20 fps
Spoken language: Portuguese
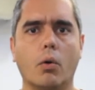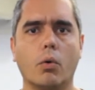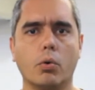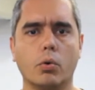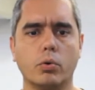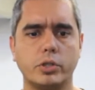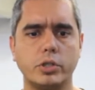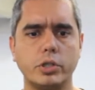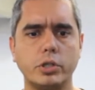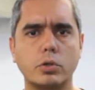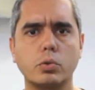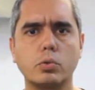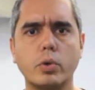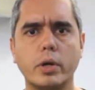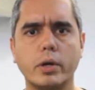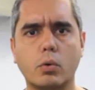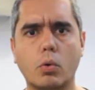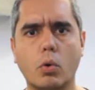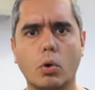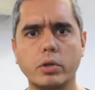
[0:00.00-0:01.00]
o disco
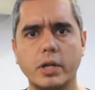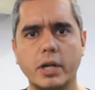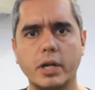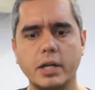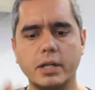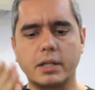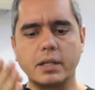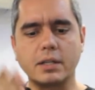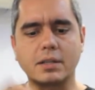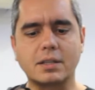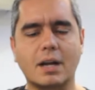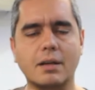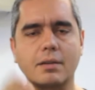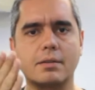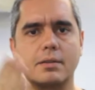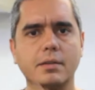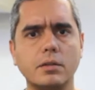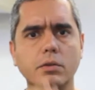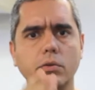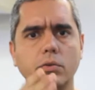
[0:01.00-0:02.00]
do encoder ele tem
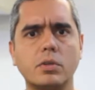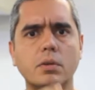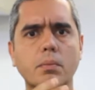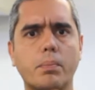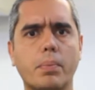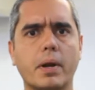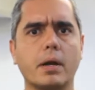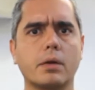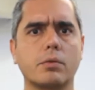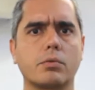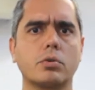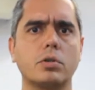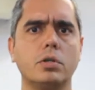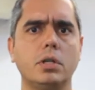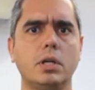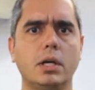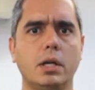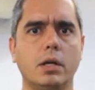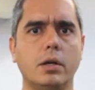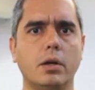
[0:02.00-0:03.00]
tracinhos impressos
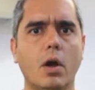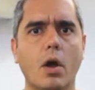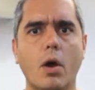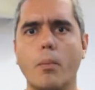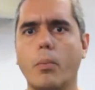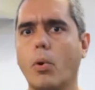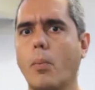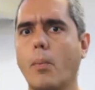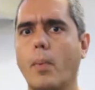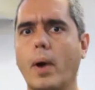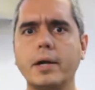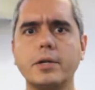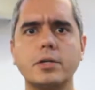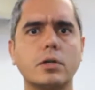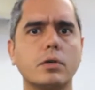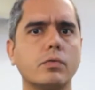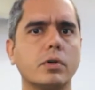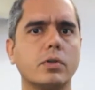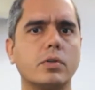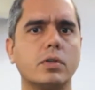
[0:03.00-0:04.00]
nele. Por mais
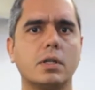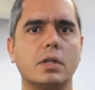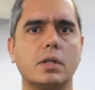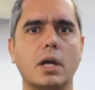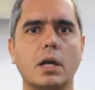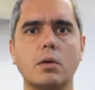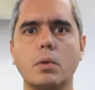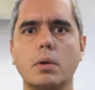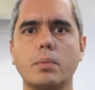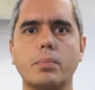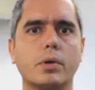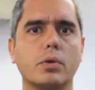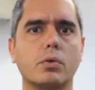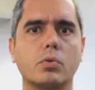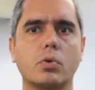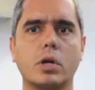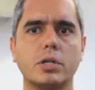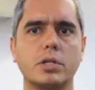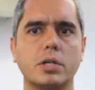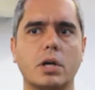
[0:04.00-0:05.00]
que você tenha uma
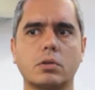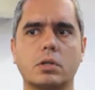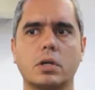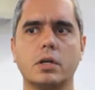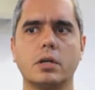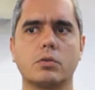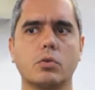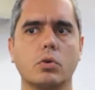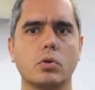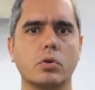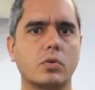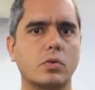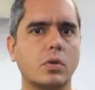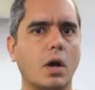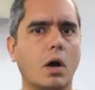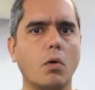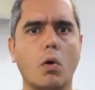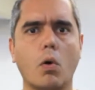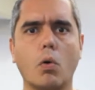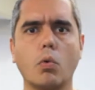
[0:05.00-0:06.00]
impressora de alta
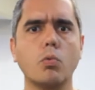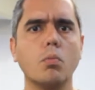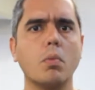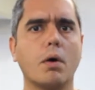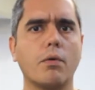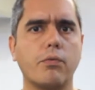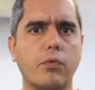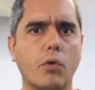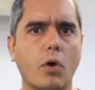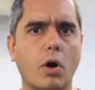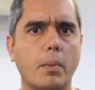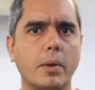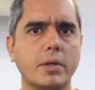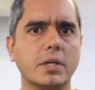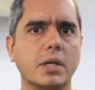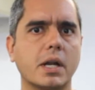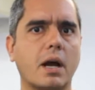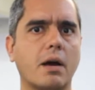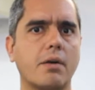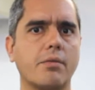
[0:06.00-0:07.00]
resolução ou alguma forma
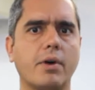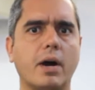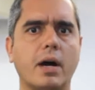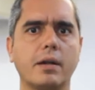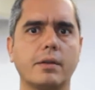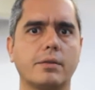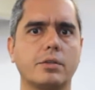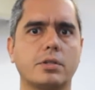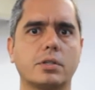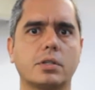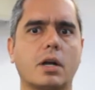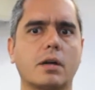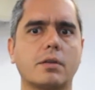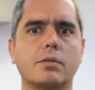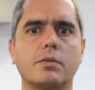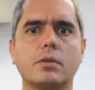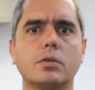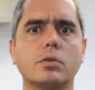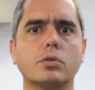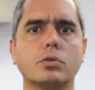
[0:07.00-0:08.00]
de gravar esses
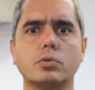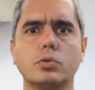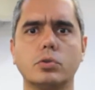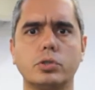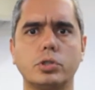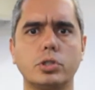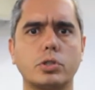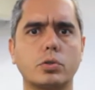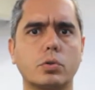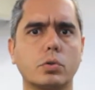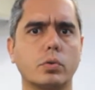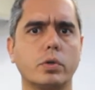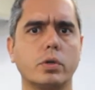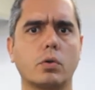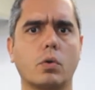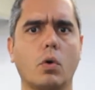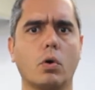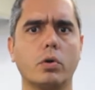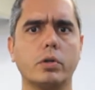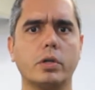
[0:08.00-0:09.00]
tracinhos no disco do
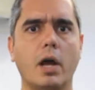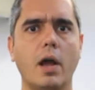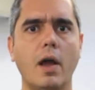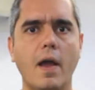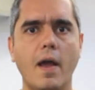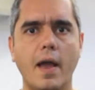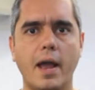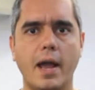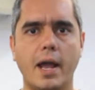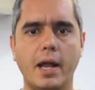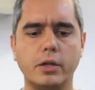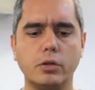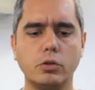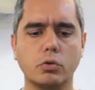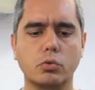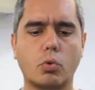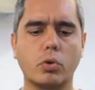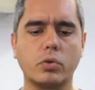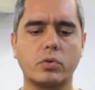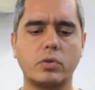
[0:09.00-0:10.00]
encoder, ele
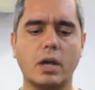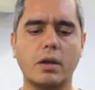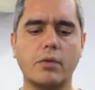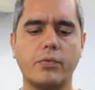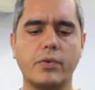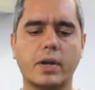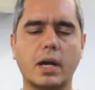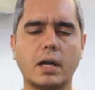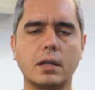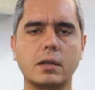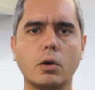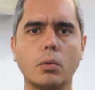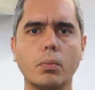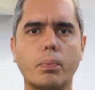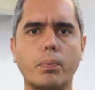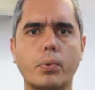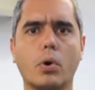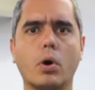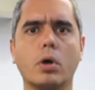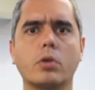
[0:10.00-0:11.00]
não consegue ficar tão
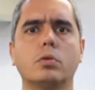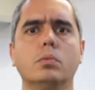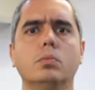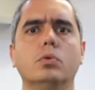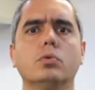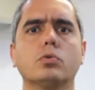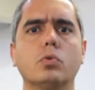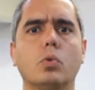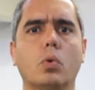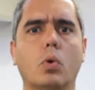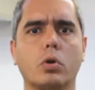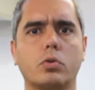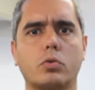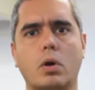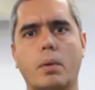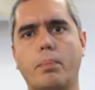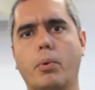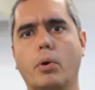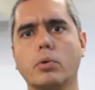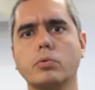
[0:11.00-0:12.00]
próximo um do
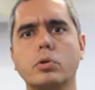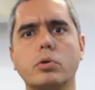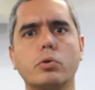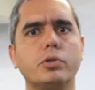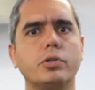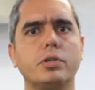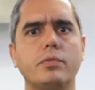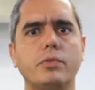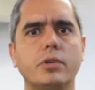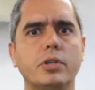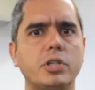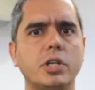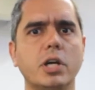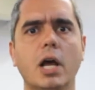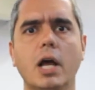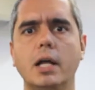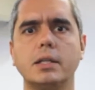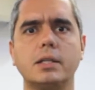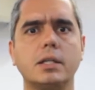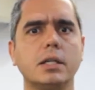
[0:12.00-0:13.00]
outro a ponto de eu dividir
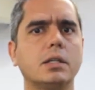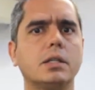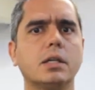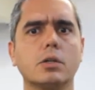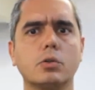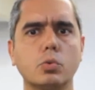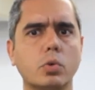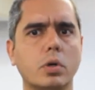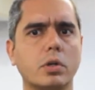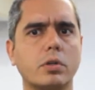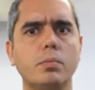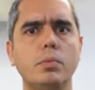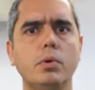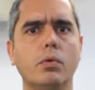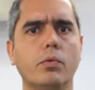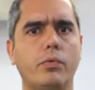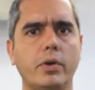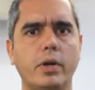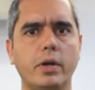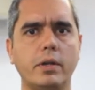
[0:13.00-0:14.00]
32
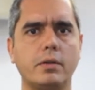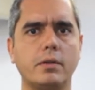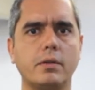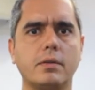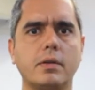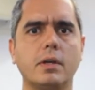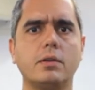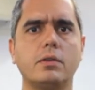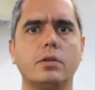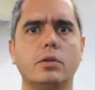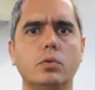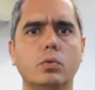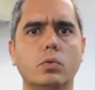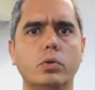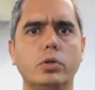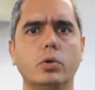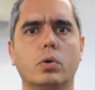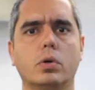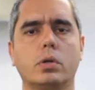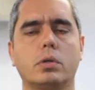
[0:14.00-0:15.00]
mil vezes entre
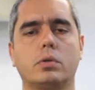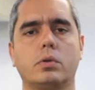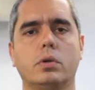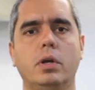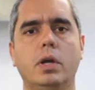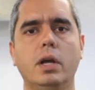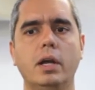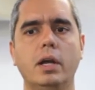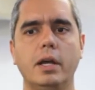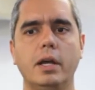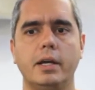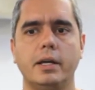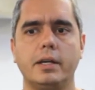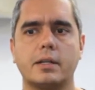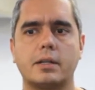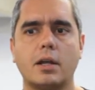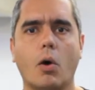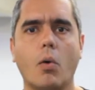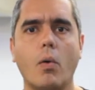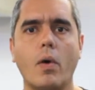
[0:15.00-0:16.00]
um e outro.
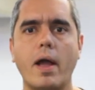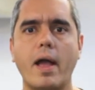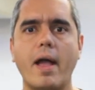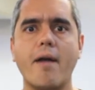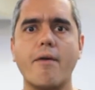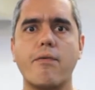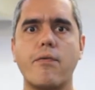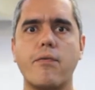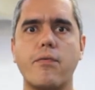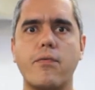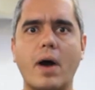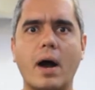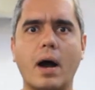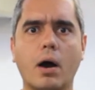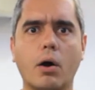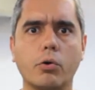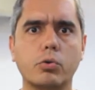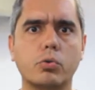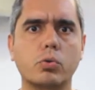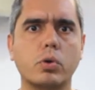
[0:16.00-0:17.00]
Então é
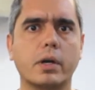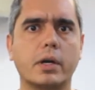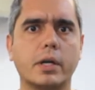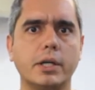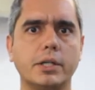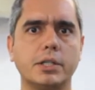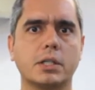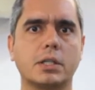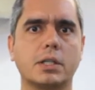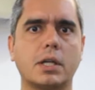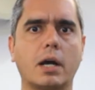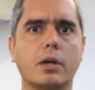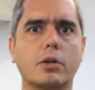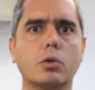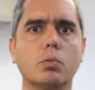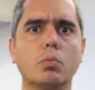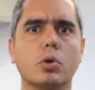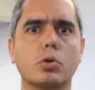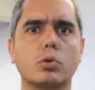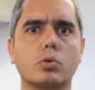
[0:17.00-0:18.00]
falso acreditar
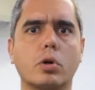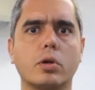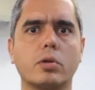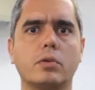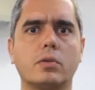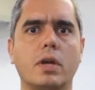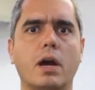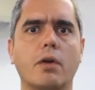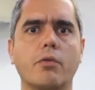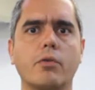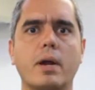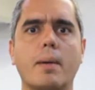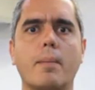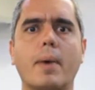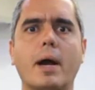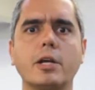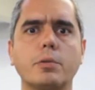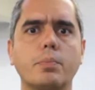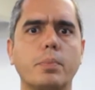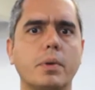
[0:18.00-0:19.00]
que um motor servo é
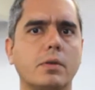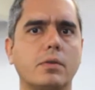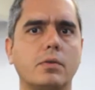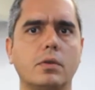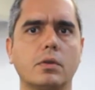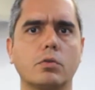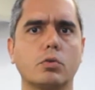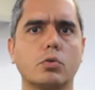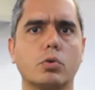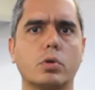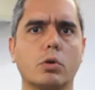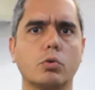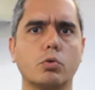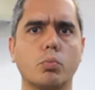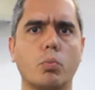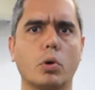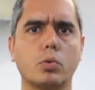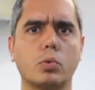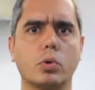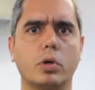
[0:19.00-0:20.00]
mais preciso do que um
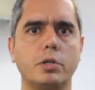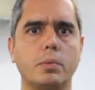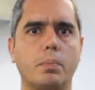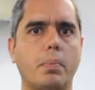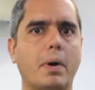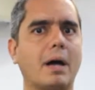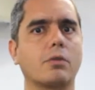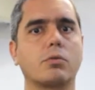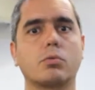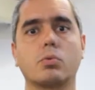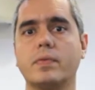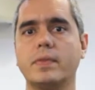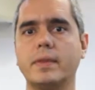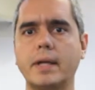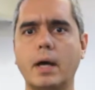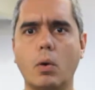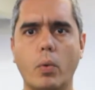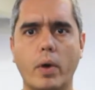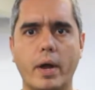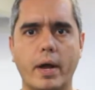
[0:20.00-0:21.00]
motor de passo,
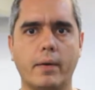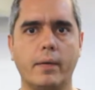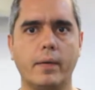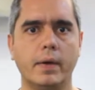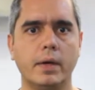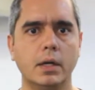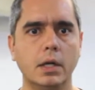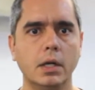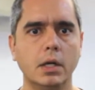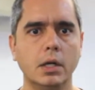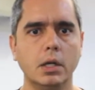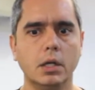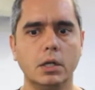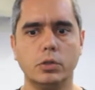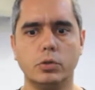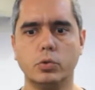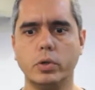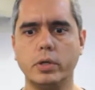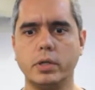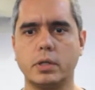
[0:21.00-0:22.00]
não é.
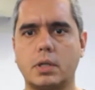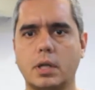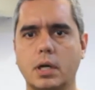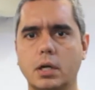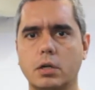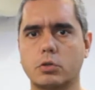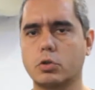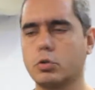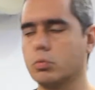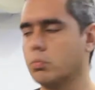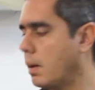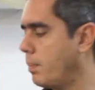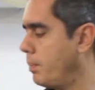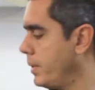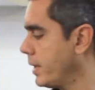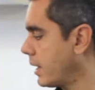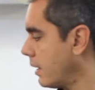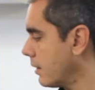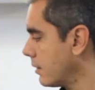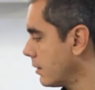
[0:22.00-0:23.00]
No entanto, numa
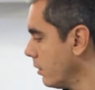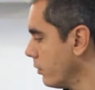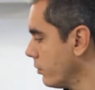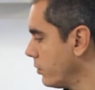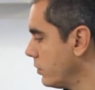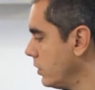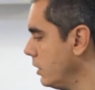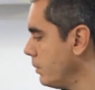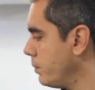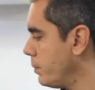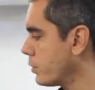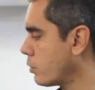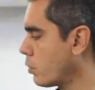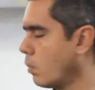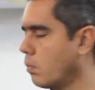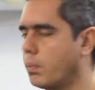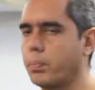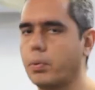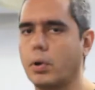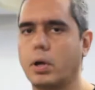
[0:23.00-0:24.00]
aplicação simples
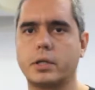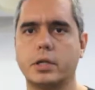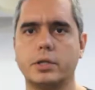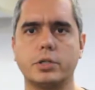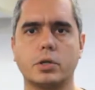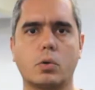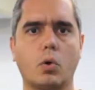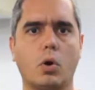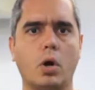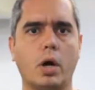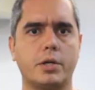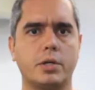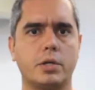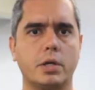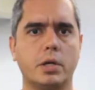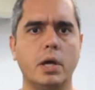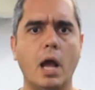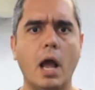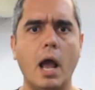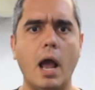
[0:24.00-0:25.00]
como o plotter de
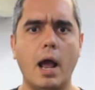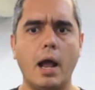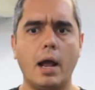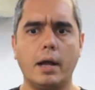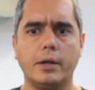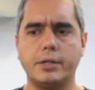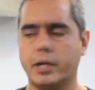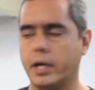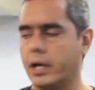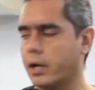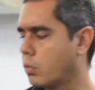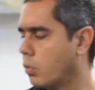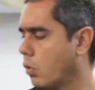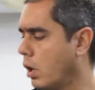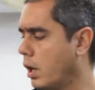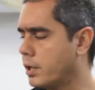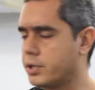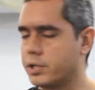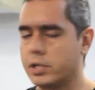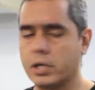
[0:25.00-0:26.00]
corte, de
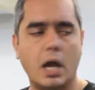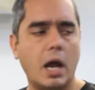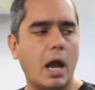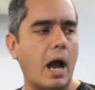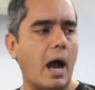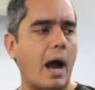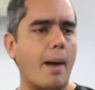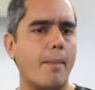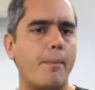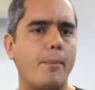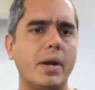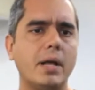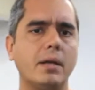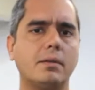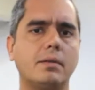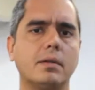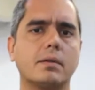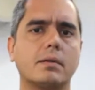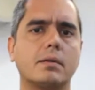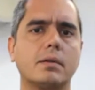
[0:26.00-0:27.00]
recorte, a
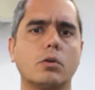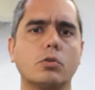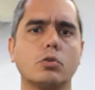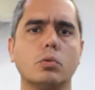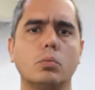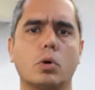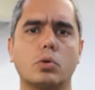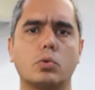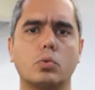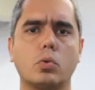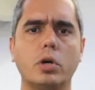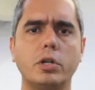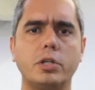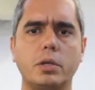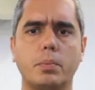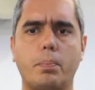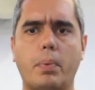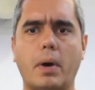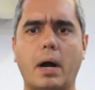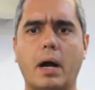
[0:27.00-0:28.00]
precisão do motor
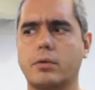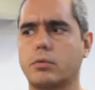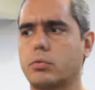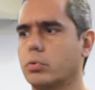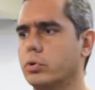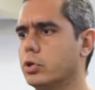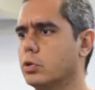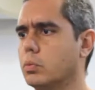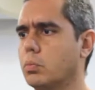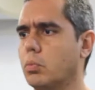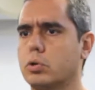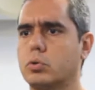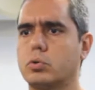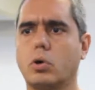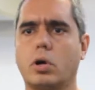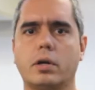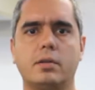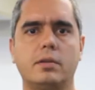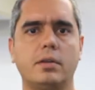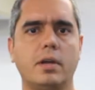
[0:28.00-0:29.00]
de passo e do
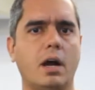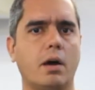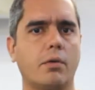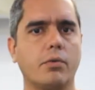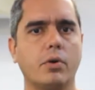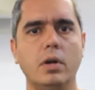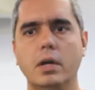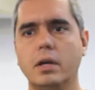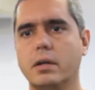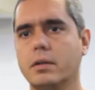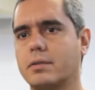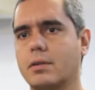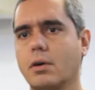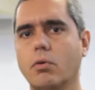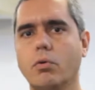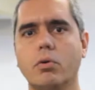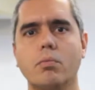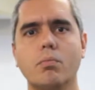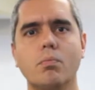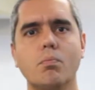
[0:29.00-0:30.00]
motor servo
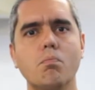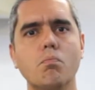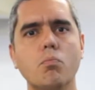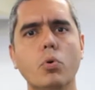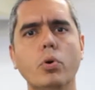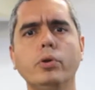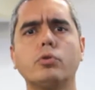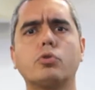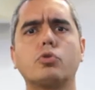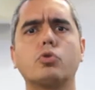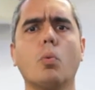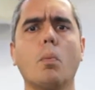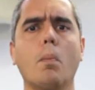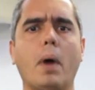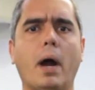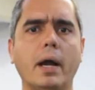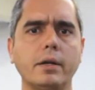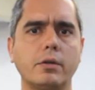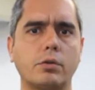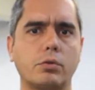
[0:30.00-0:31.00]
são muito
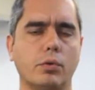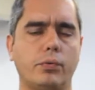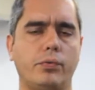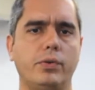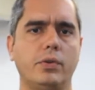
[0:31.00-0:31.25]
mais,